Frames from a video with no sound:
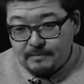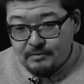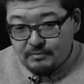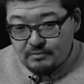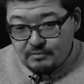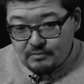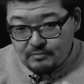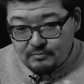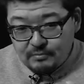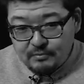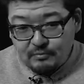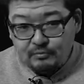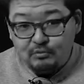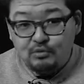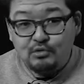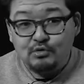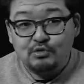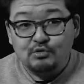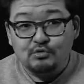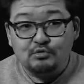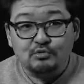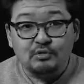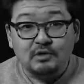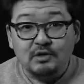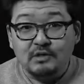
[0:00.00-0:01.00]
э,
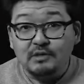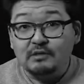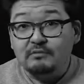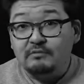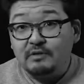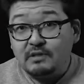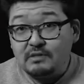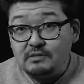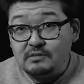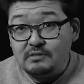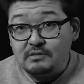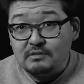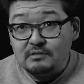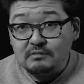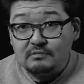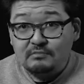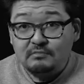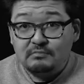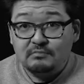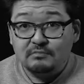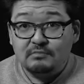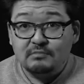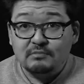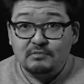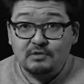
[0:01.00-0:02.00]
привносит сюда инновации,
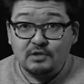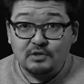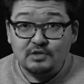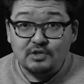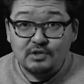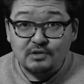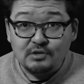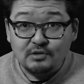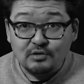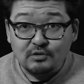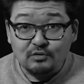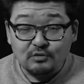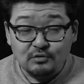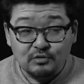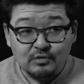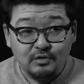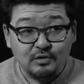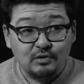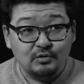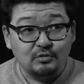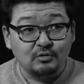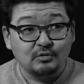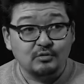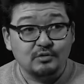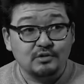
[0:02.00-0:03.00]
та часть народа,
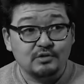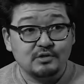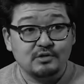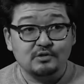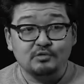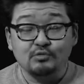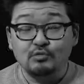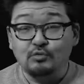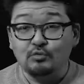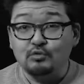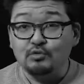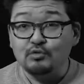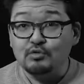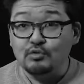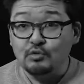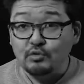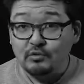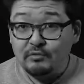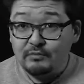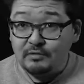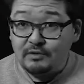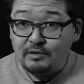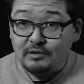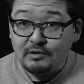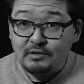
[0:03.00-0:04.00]
которая создает
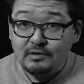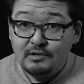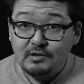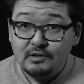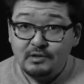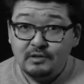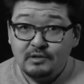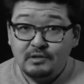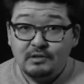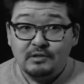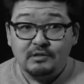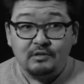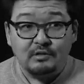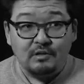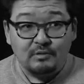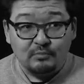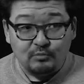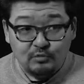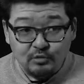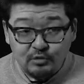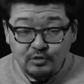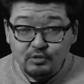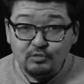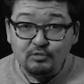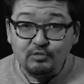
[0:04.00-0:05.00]
условия для
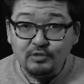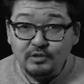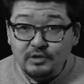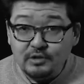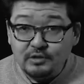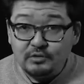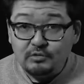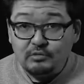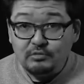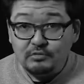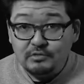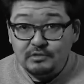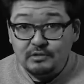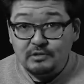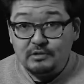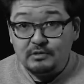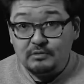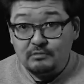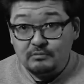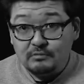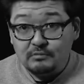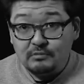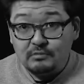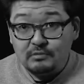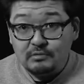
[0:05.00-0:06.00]
многих других
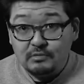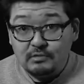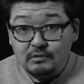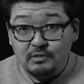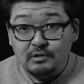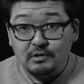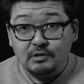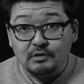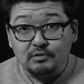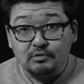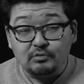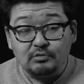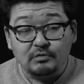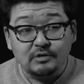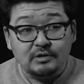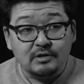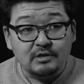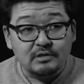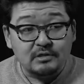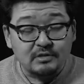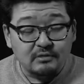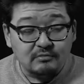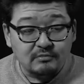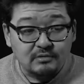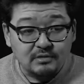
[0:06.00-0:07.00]
людей, да, которые
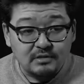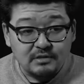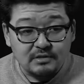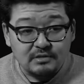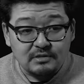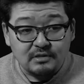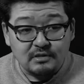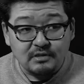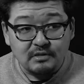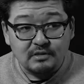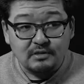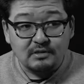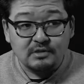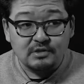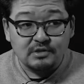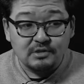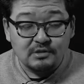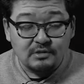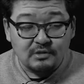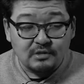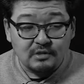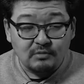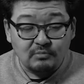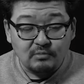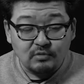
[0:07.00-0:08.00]
хотят в этой стране
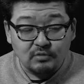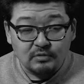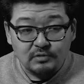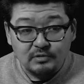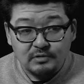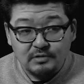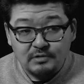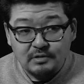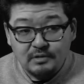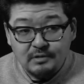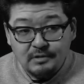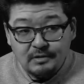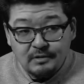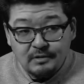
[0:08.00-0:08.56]
жить и работать.